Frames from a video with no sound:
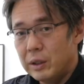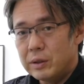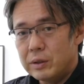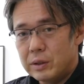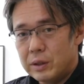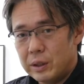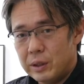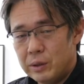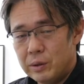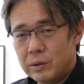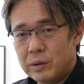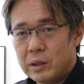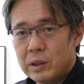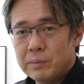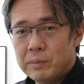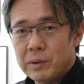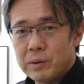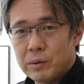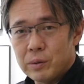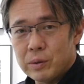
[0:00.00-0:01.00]
次の
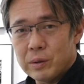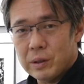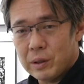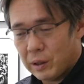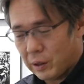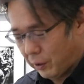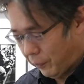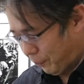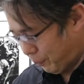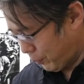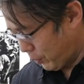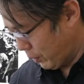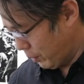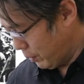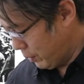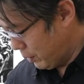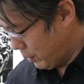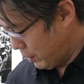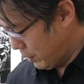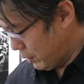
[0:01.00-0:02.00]
テーマとして
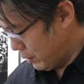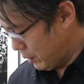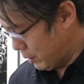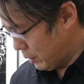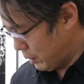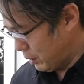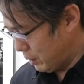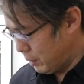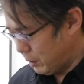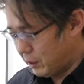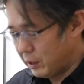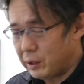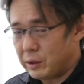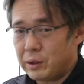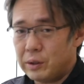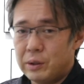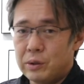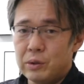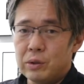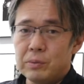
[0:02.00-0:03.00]
東
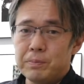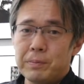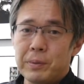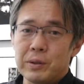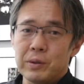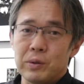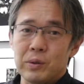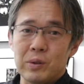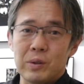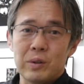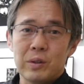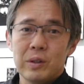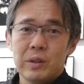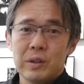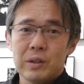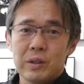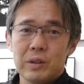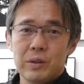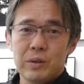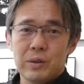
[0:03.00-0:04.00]
ヨーロッパの
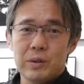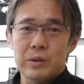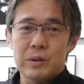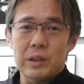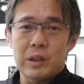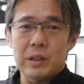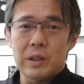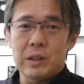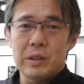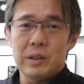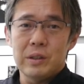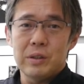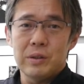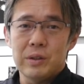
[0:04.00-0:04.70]
旧社会主